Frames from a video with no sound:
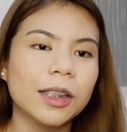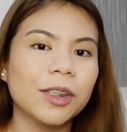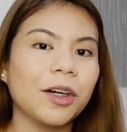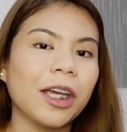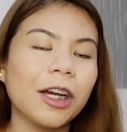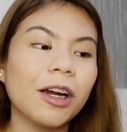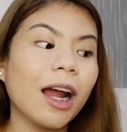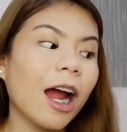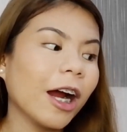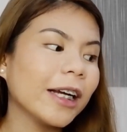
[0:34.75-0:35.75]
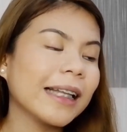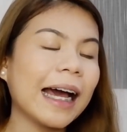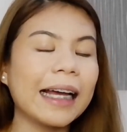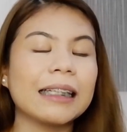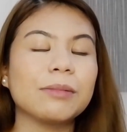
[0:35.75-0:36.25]
So here are the
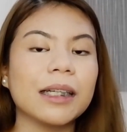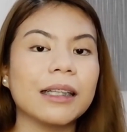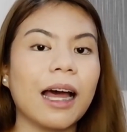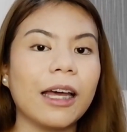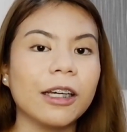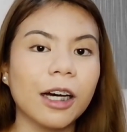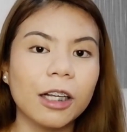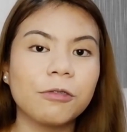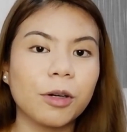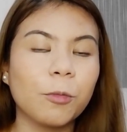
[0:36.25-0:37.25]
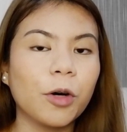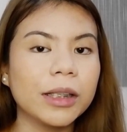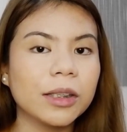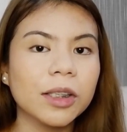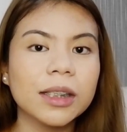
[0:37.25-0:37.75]
items that I got from
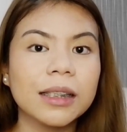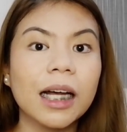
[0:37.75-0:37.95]
Watson's.